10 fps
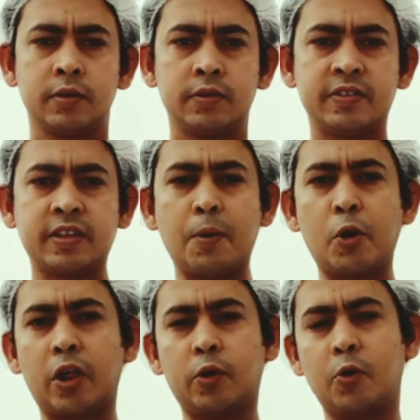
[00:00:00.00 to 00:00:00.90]
আসসালামু
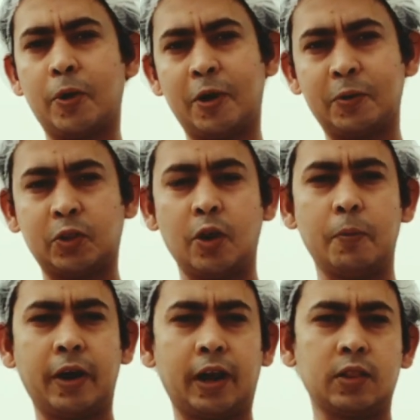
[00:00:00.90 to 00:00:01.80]
আলাইকুম আহমতুল্লাহ
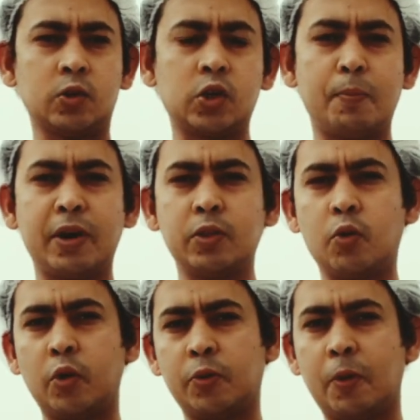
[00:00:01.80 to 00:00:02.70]
বারকাত সম্মানিত
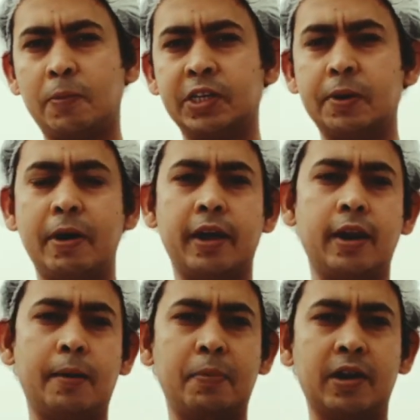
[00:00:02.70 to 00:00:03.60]
কুয়েত প্রবাসী
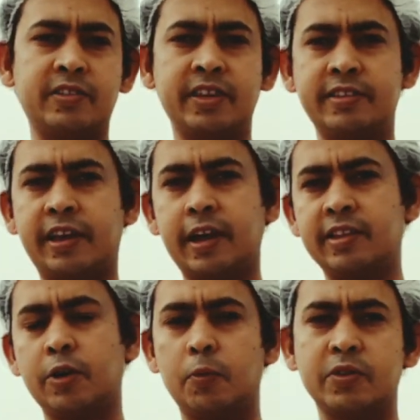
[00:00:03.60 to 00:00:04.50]
ভাইরা আপনারা যে
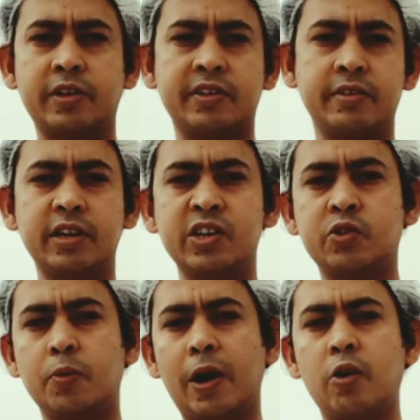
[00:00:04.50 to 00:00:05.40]
যেখানে যে অবস্থা আছেন
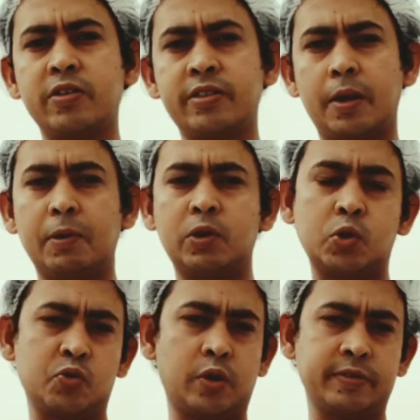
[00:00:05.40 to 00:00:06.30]
নিশ্চয়ই ভালো আছেন এবং
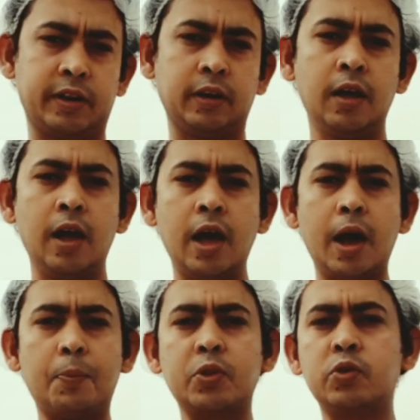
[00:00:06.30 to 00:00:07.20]
সুস্থ আছেন
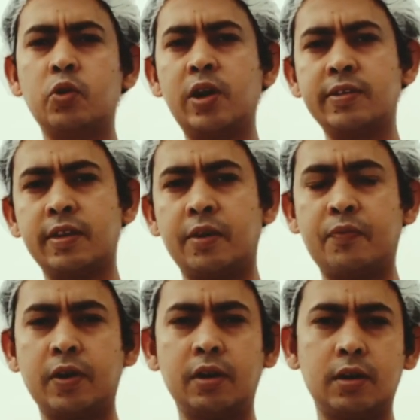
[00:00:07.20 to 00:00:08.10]
আপনাদের জন্য আজকের
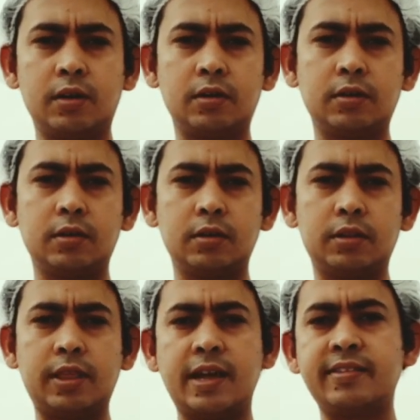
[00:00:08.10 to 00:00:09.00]

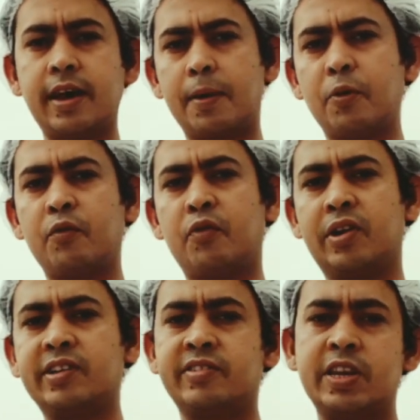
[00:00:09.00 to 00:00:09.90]
তাজা এবং
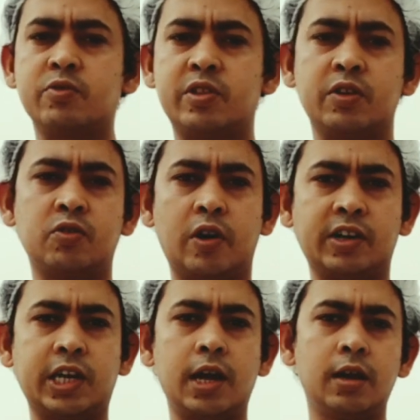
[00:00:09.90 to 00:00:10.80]
ফ্রেশ নিউজ নিয়ে চলে
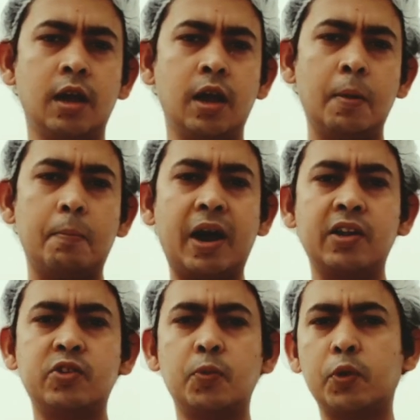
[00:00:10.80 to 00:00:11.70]
আসা
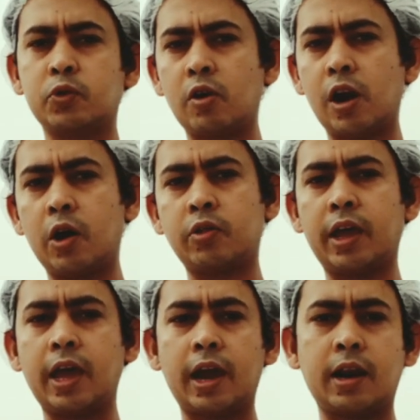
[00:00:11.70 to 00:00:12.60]
বাণিজ্য মন্ত্রণালয়
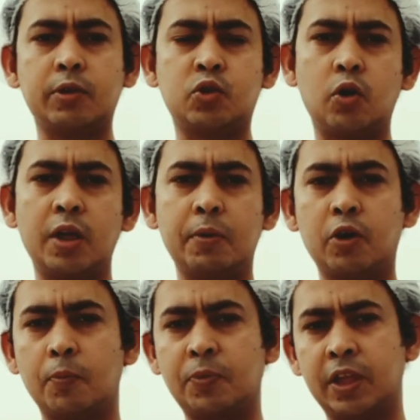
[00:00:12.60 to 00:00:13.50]
থেকে একটা জরুরি
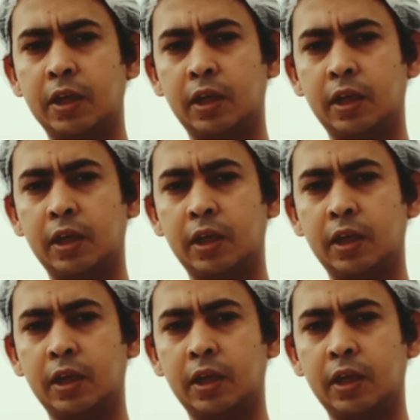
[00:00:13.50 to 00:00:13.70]
বিজ্ঞপ্তি